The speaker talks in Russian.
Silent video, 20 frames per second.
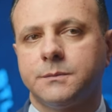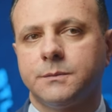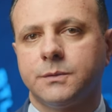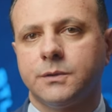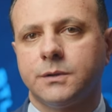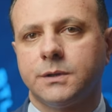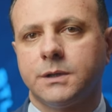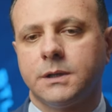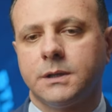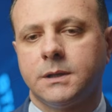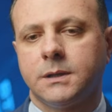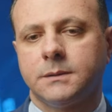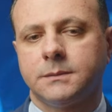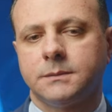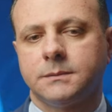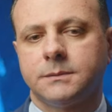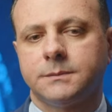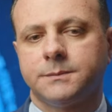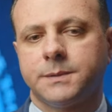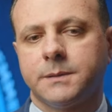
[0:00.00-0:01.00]
много
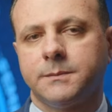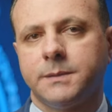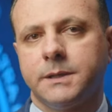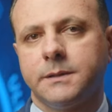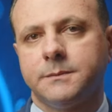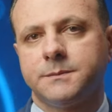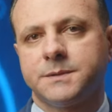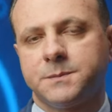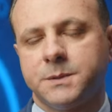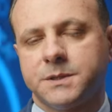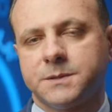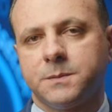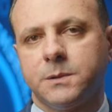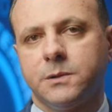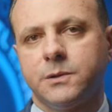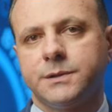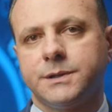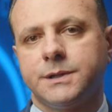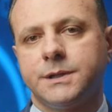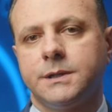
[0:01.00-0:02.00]
проблем с
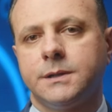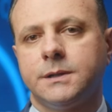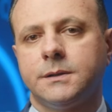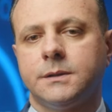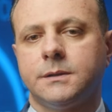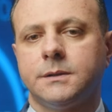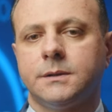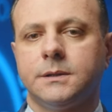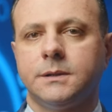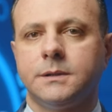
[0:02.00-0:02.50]
бесплодием,